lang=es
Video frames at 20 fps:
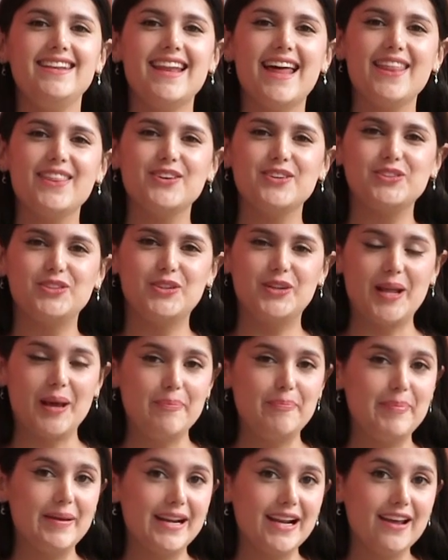La
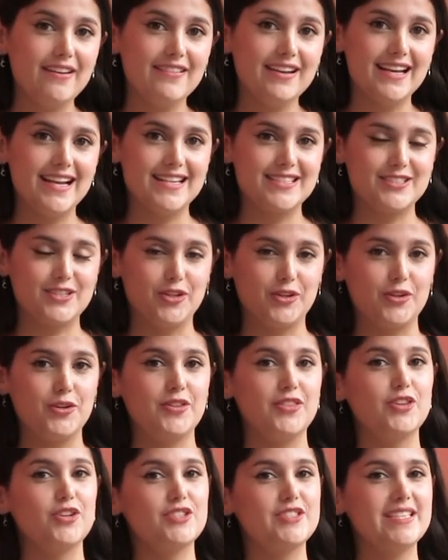doctora Perla Velasco,
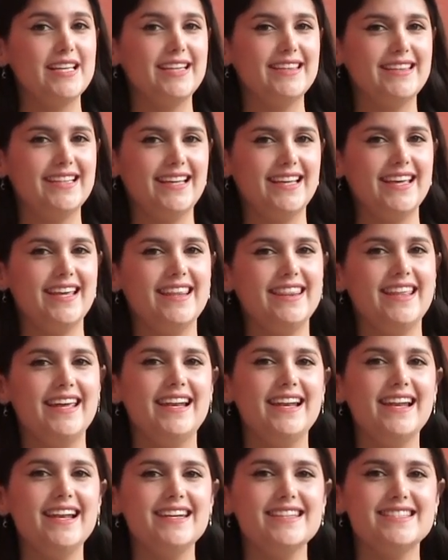docente
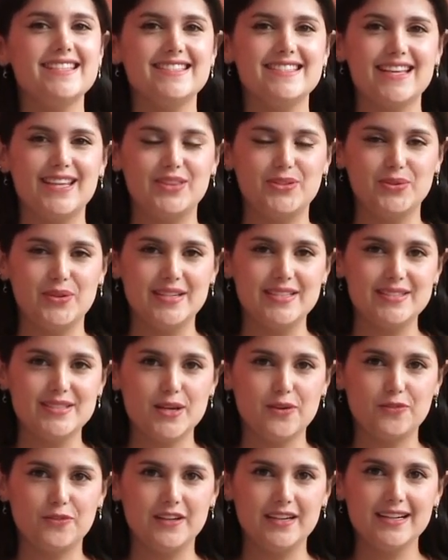de la licenciatura en
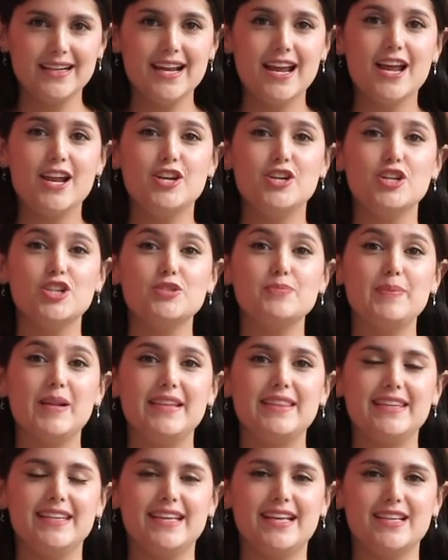software, nos
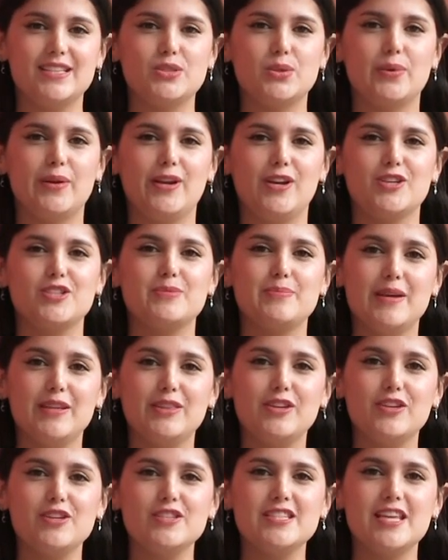platica sobre los
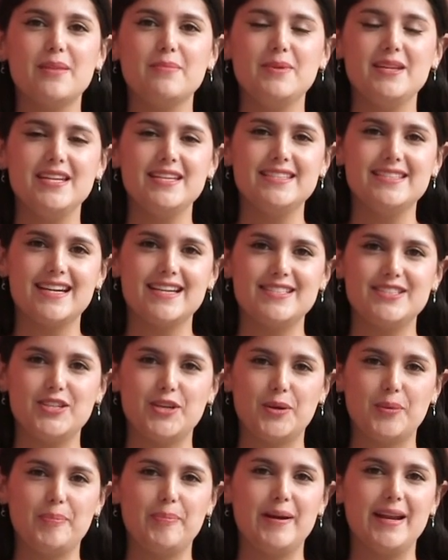métodos de
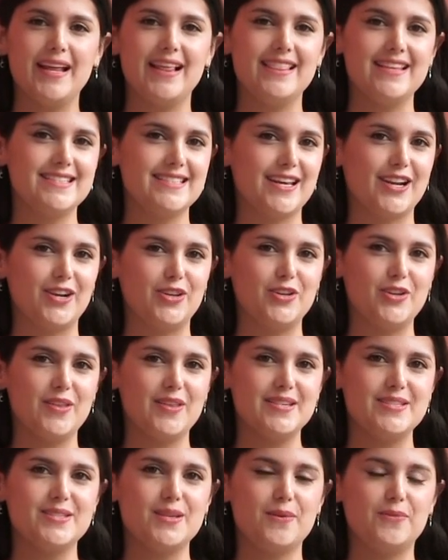administración para el desarrollo
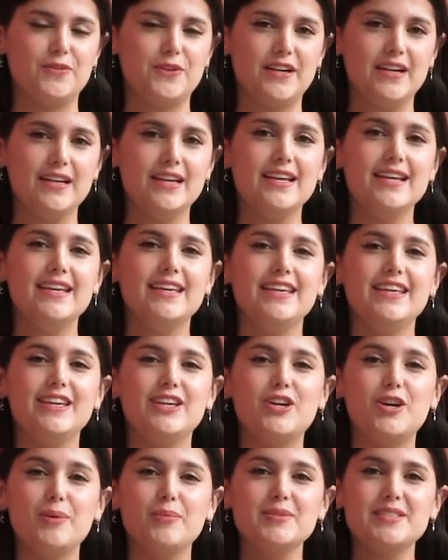de software
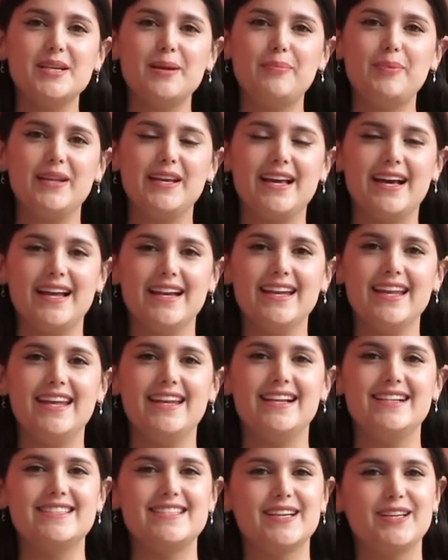y cómo se aplican
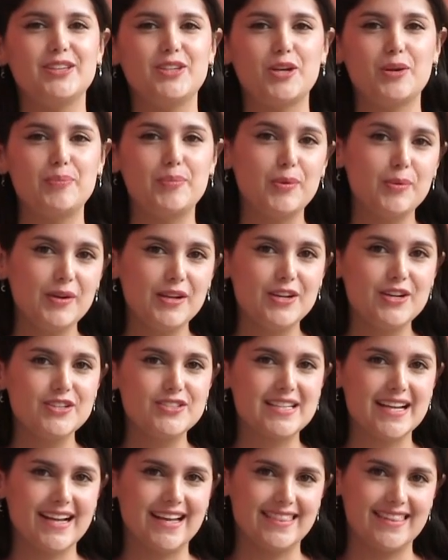en el sector público
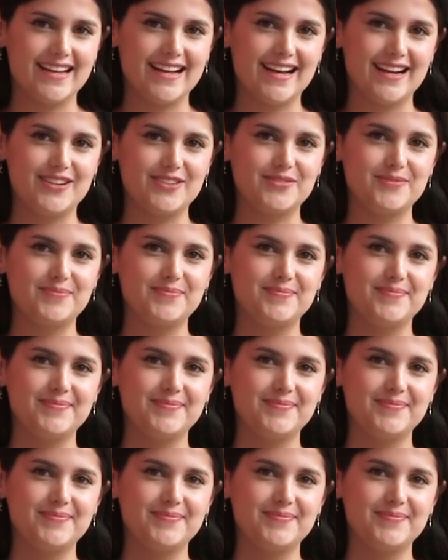zacatecano.